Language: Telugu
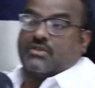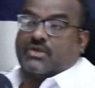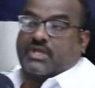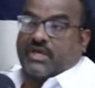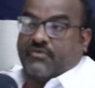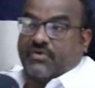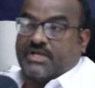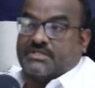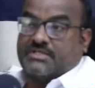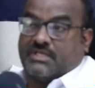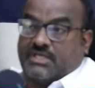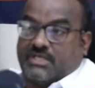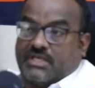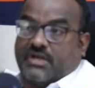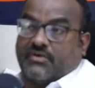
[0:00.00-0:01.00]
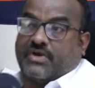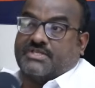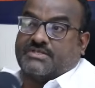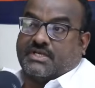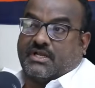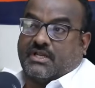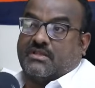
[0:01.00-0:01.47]
లేదు కేవైసీ ఈ
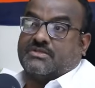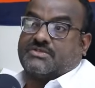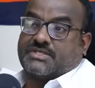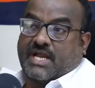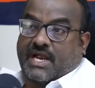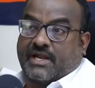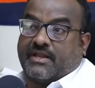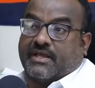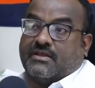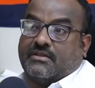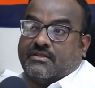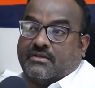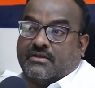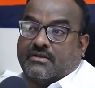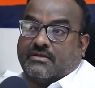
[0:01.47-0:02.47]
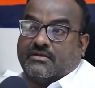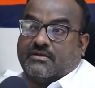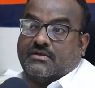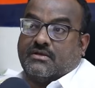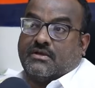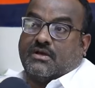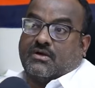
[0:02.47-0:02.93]
కేవైసీ అనేది స్టార్ట్ అయ్యింది
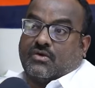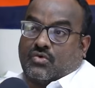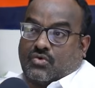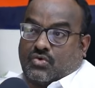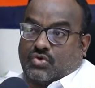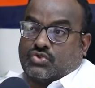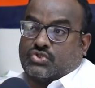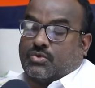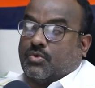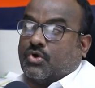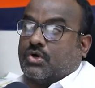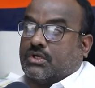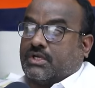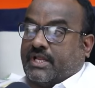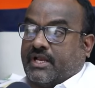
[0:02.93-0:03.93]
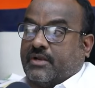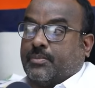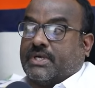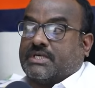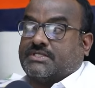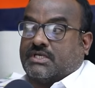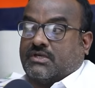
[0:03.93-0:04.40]
కొంచెం ఒక టెన్
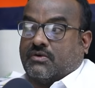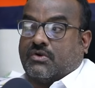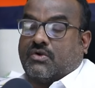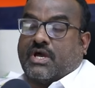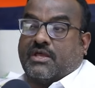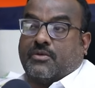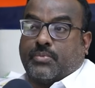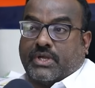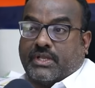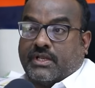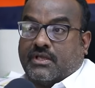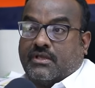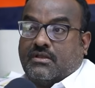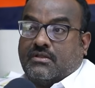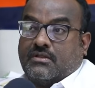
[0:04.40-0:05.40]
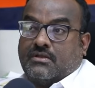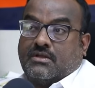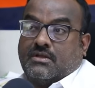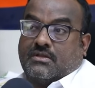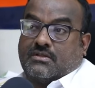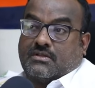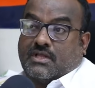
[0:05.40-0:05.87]
పర్సెంట్ వరకు అయిపోయినాయి
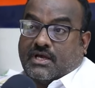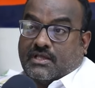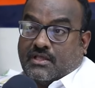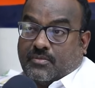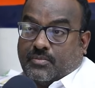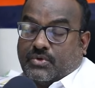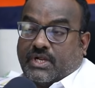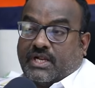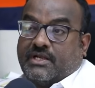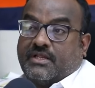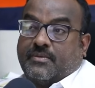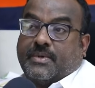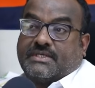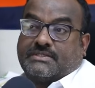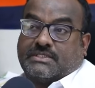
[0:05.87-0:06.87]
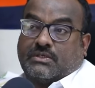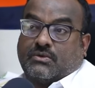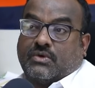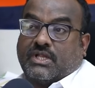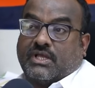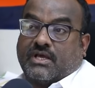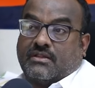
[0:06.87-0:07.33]
దాదాపు నైంటీ పర్సెంట్
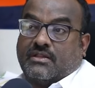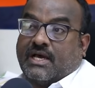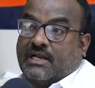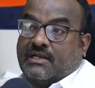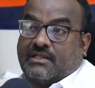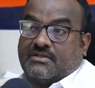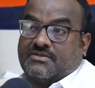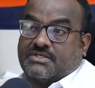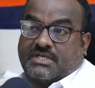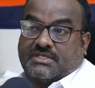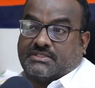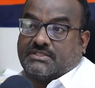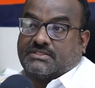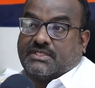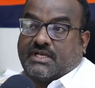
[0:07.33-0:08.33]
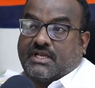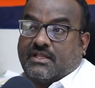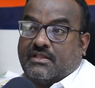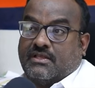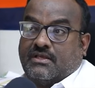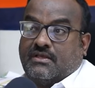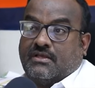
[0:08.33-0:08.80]
ఉన్నాయి దానికి ఇన్స్ట్రక్షన్స్
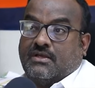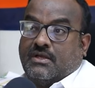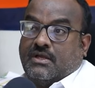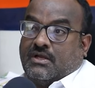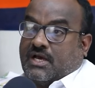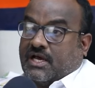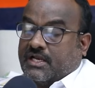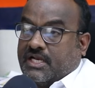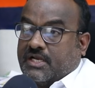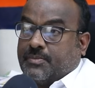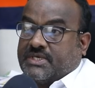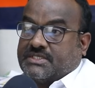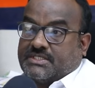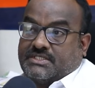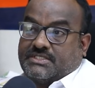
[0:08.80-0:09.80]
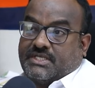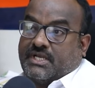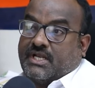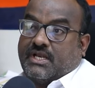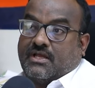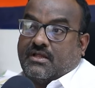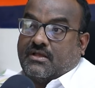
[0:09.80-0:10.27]
అనేది హండ్రెడ్ పర్సెంట్
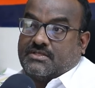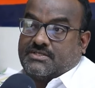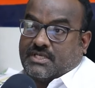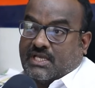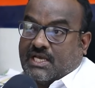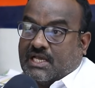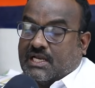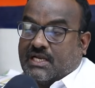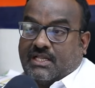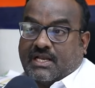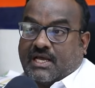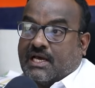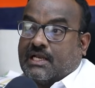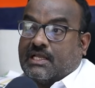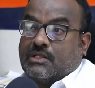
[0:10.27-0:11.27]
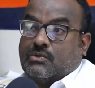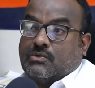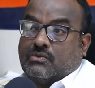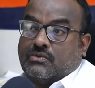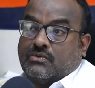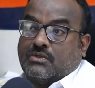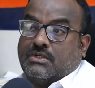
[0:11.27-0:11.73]
చేయన చేయాలని రాలేదు
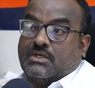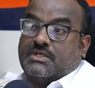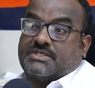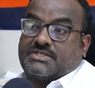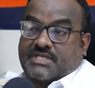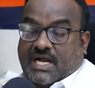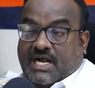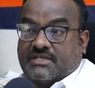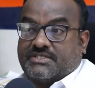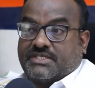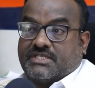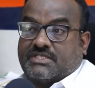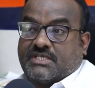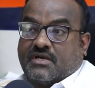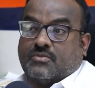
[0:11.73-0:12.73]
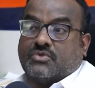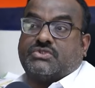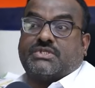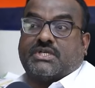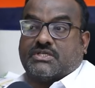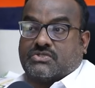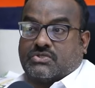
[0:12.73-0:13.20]
స్టార్ట్ చేశాము
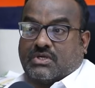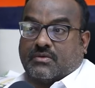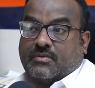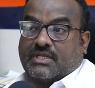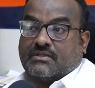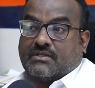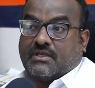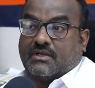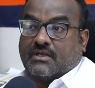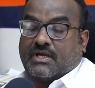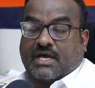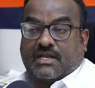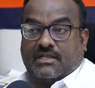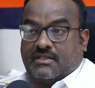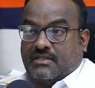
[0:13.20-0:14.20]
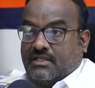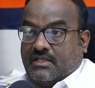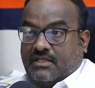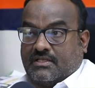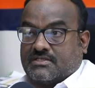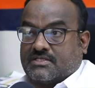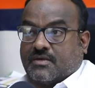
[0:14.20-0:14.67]
చేస్తున్నాం అంతే కానీ
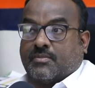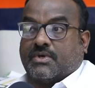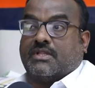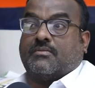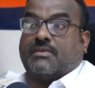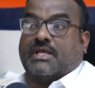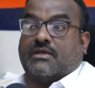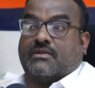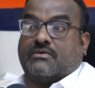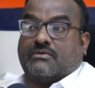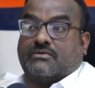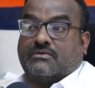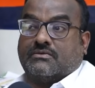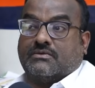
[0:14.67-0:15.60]
దీనికి సంబంధం లేదు